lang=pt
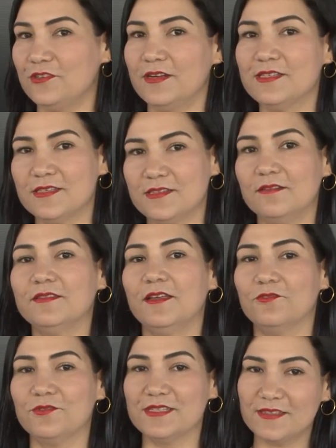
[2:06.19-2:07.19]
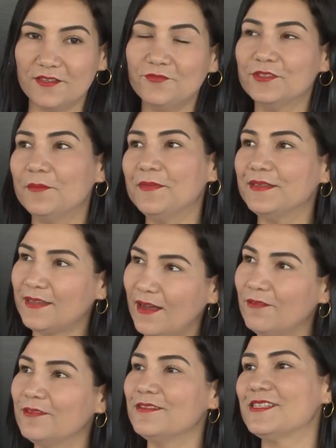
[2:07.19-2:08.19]
Então, eles estão tendo no ensino
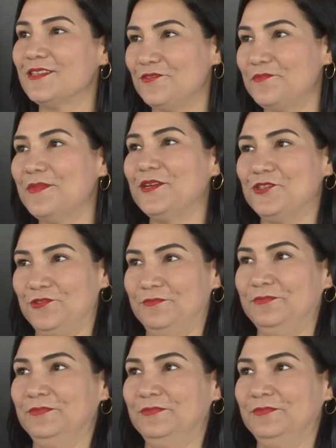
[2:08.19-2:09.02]
fundamental e no ensino médio